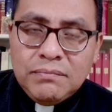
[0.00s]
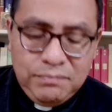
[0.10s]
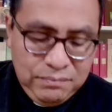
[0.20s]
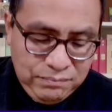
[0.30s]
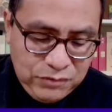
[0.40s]

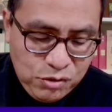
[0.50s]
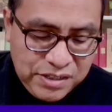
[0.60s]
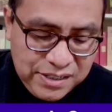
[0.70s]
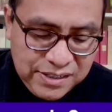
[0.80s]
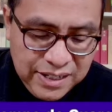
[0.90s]

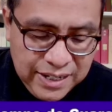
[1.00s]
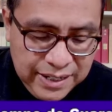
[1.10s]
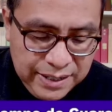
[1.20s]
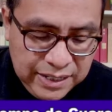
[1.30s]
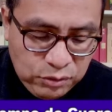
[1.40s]
Entonces,
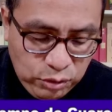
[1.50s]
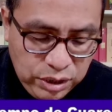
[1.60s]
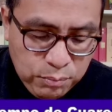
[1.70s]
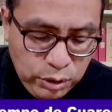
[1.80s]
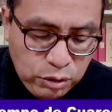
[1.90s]

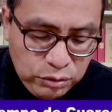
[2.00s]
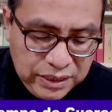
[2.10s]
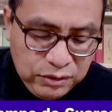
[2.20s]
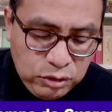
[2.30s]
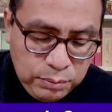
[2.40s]
estoy muy
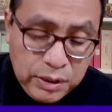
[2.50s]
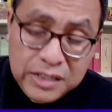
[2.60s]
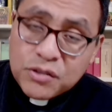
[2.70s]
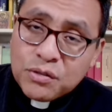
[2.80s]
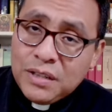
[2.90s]
contento por
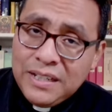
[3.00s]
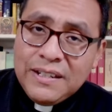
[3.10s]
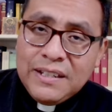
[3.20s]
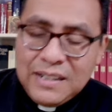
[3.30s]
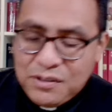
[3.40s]
eso.
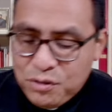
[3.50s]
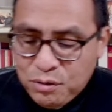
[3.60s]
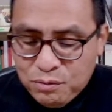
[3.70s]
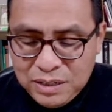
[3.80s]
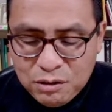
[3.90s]

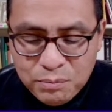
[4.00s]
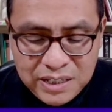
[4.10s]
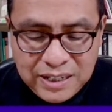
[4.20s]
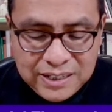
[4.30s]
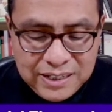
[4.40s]
Nació una
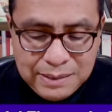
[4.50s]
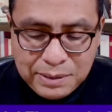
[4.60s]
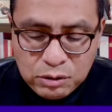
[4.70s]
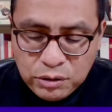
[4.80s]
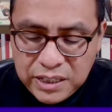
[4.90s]
comunidad aquí en la
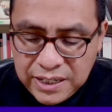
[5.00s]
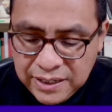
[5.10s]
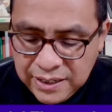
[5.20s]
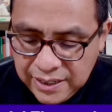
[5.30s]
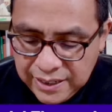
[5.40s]

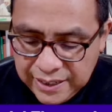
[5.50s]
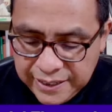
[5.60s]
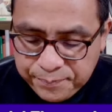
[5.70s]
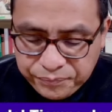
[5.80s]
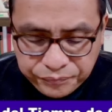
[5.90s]
parroquia
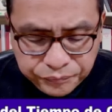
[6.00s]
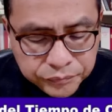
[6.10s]
¿eh?